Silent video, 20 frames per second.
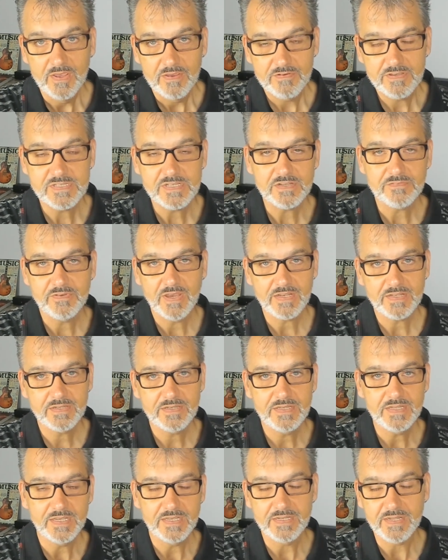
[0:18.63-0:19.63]
Wie gesagt, wir hatten
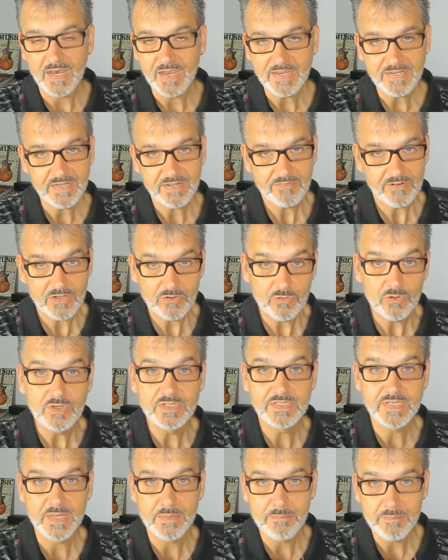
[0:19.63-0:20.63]
die E3, da war
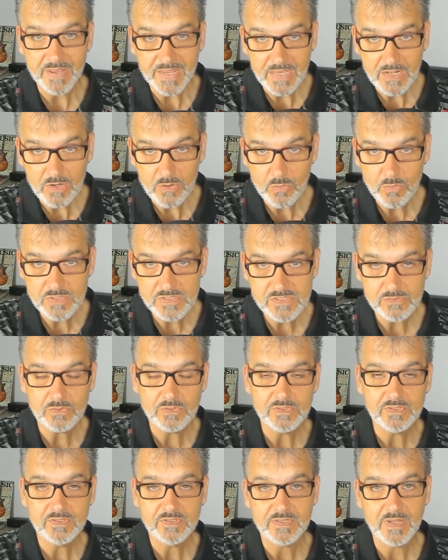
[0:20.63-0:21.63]
natürlich jede Menge los
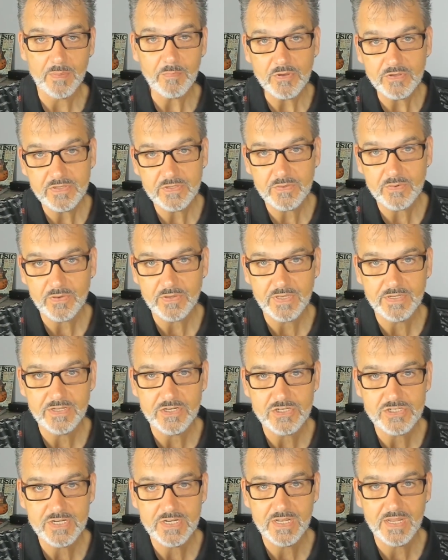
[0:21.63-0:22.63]
und da möchte ich euch an
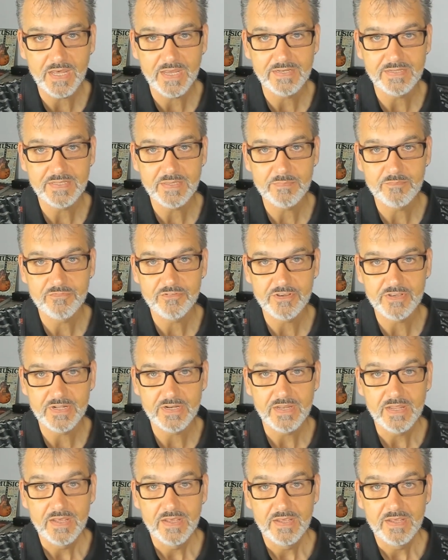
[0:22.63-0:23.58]
der Stelle eigentlich empfehlen,